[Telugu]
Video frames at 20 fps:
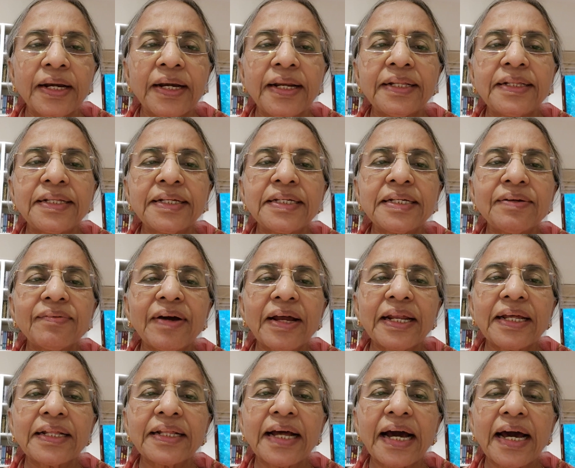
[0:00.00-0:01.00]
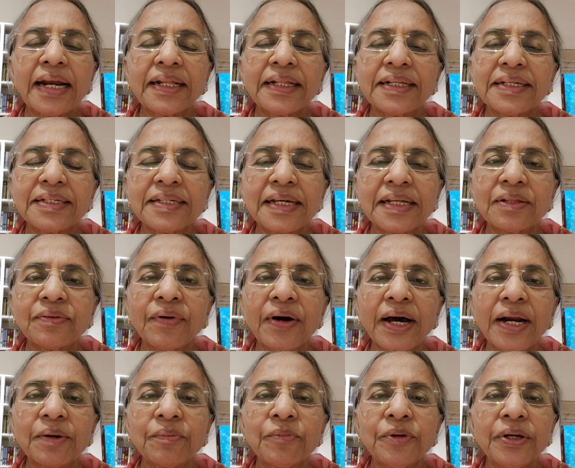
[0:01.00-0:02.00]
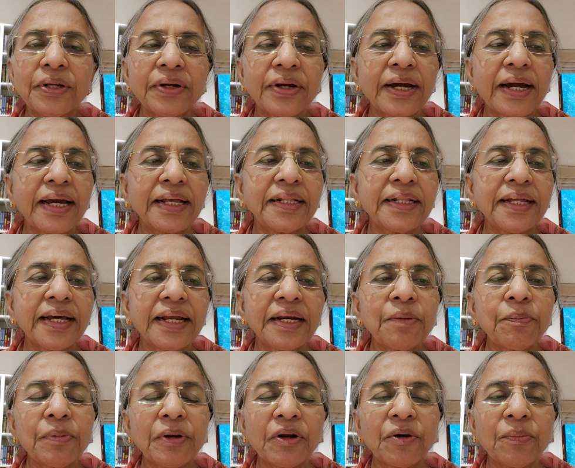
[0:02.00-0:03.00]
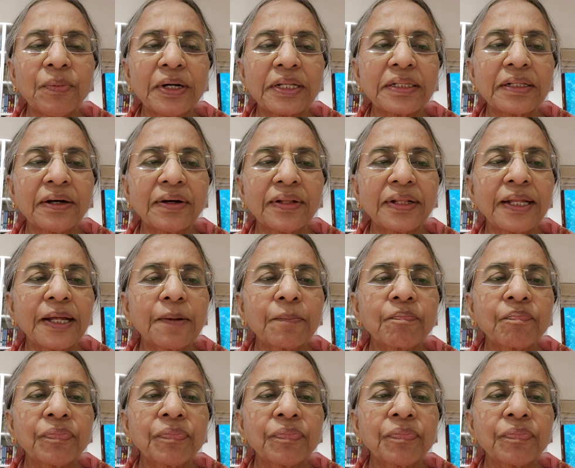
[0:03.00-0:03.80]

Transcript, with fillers: నిత్య జీవానికి దారి తీసే ద్వారము ఇరుకైంది అని పిలువబడుతోంది